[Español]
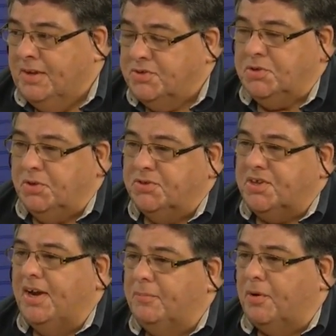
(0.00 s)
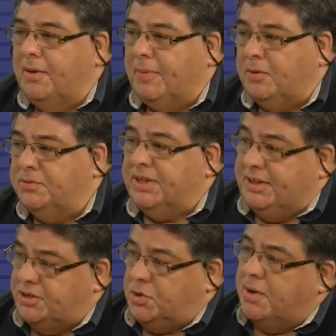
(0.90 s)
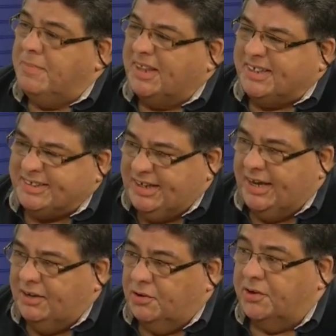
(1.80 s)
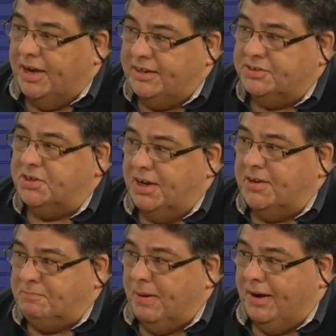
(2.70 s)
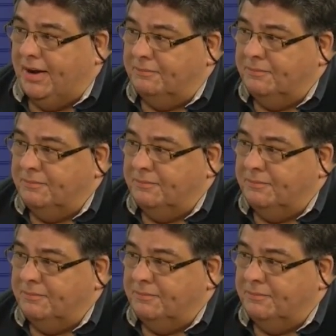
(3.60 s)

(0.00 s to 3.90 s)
Si uno sale por ahí, pregunta, de hecho, hay más de 100 organizaciones hispanas